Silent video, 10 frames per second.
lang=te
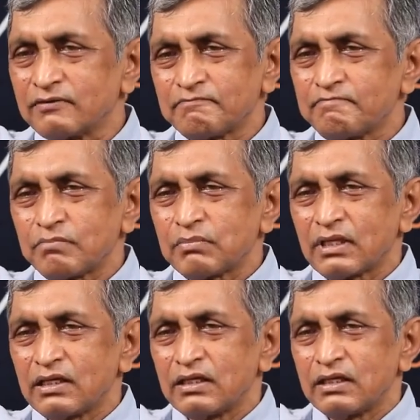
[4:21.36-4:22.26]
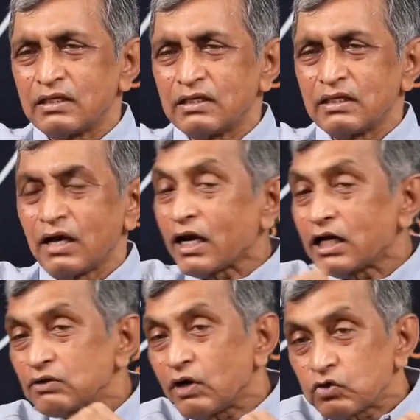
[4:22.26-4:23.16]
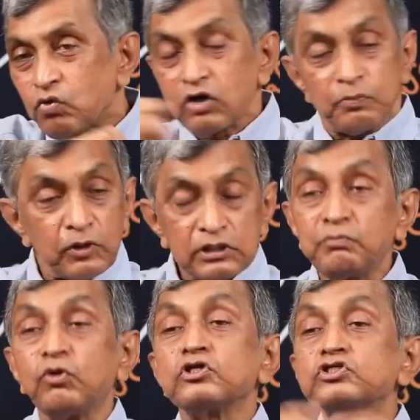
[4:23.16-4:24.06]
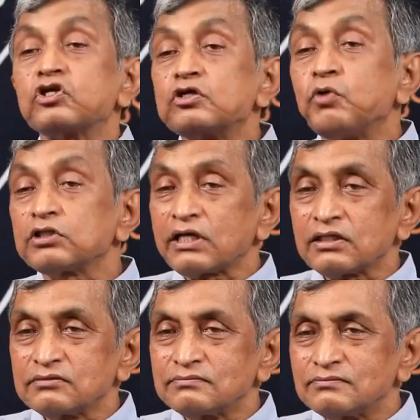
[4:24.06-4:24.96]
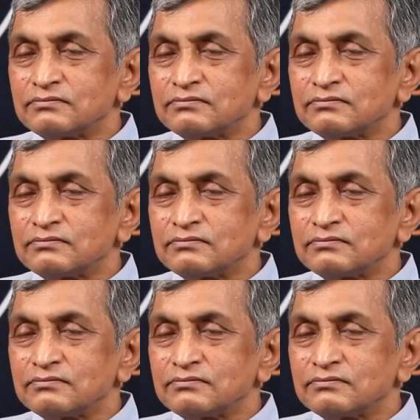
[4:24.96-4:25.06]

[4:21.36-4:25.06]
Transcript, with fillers: వల్ల అలాంటి వాళ్ళు కోల్పోతే బోల్డ్ సీట్లు పోతాయి